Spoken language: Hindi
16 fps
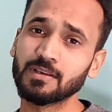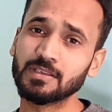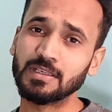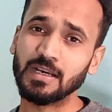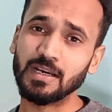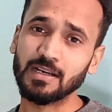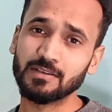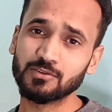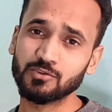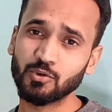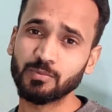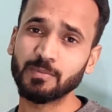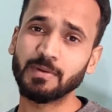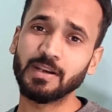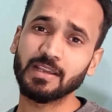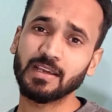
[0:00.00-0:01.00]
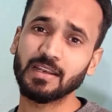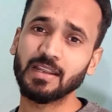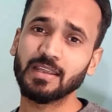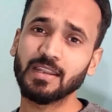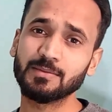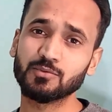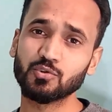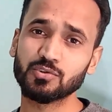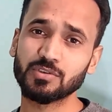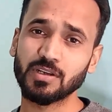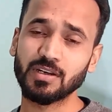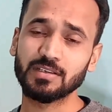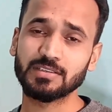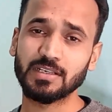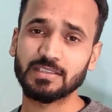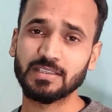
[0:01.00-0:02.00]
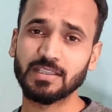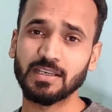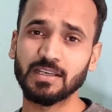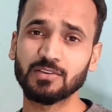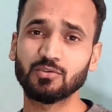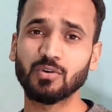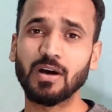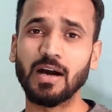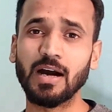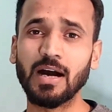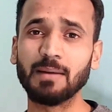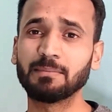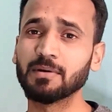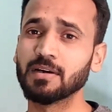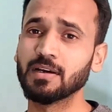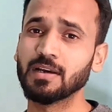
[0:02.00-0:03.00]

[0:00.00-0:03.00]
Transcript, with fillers: या जो भी मेडिकल लाइन आप चूज़ करना चाहते हैं तो आप